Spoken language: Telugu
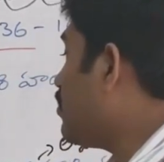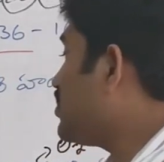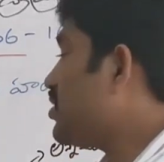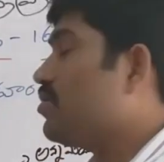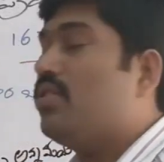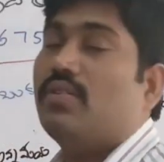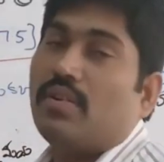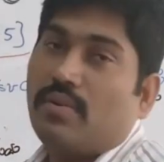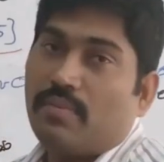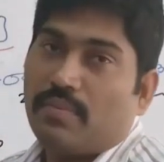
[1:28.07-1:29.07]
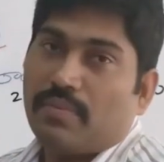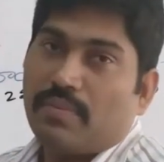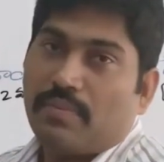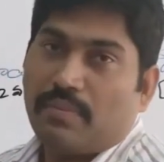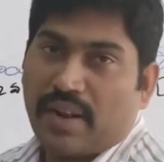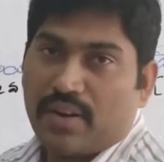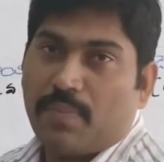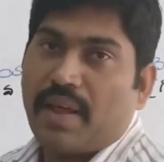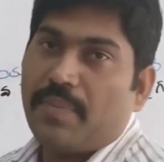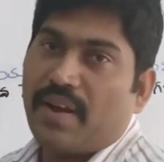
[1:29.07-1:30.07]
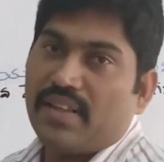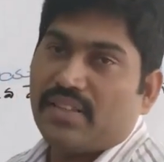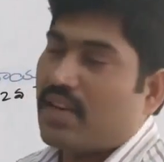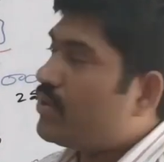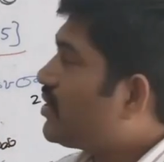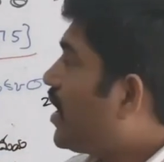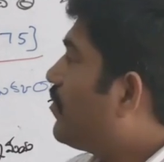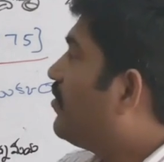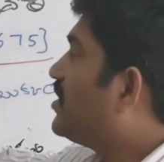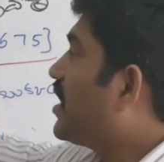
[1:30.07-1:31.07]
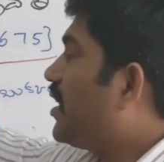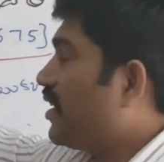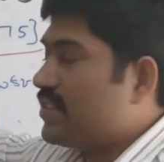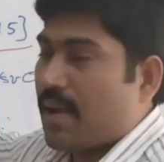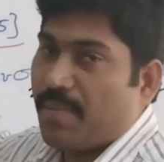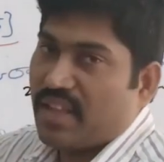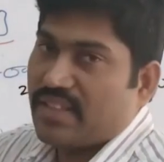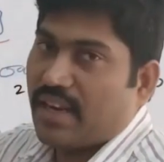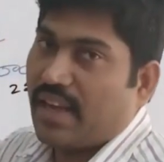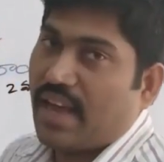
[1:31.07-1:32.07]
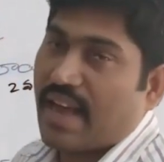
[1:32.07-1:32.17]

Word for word: వంశస్థులు మనకు పరిపాలించారు సేమ్ విజయనగర సామ్రాజ్యాన్ని